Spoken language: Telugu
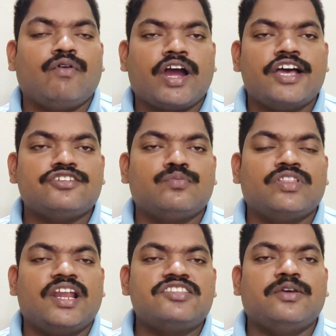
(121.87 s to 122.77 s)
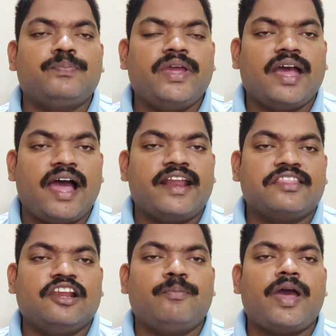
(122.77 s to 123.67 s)
అవకాశం ఉందని చెప్పి ఆయన
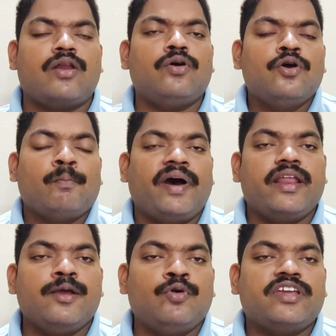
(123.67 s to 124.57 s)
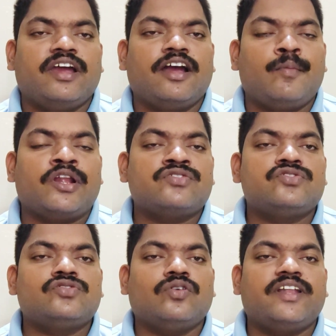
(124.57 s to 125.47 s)
తెలిపారు మరీ ముఖ్యంగా మనం
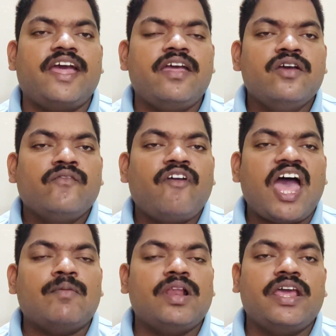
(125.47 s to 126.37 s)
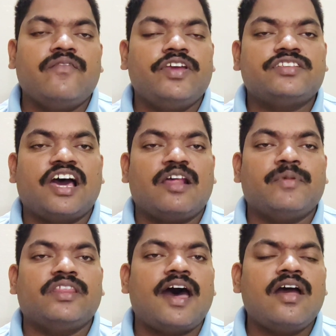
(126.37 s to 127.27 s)
చూసుకుంటే ఫ్యామిలీ వీసాల
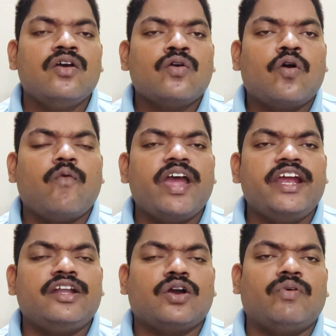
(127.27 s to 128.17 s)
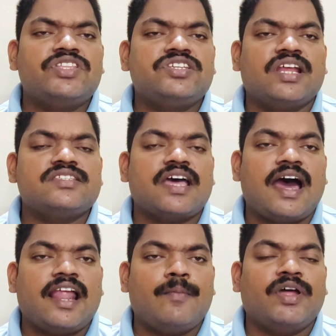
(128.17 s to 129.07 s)
మీద కువైట్కు వచ్చిన
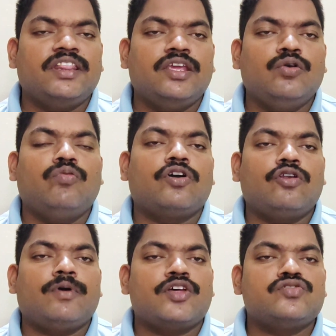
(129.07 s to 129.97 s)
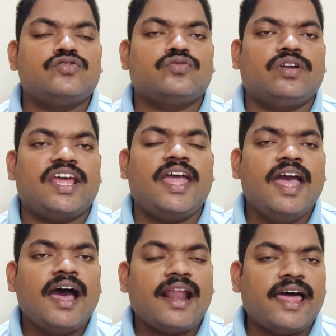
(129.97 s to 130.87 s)
చాలామంది యువకులు మనం చూసుకుంటే
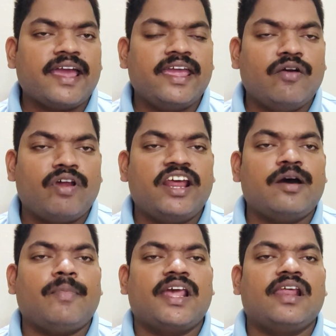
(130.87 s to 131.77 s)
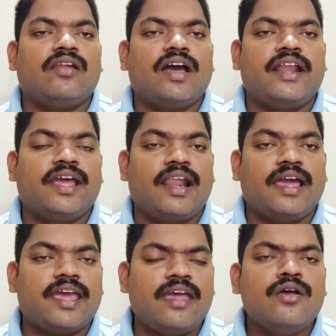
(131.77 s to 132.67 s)
అలాగే ఎవరైనా మహిళలు కానీ
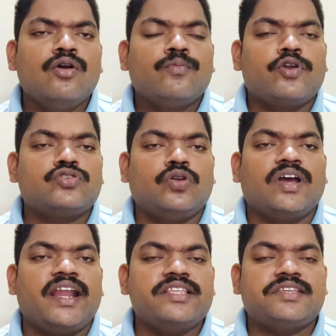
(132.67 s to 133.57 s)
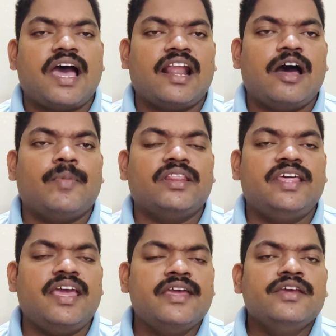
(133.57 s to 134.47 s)
అలాగే పురుషులు కానీ చాలామంది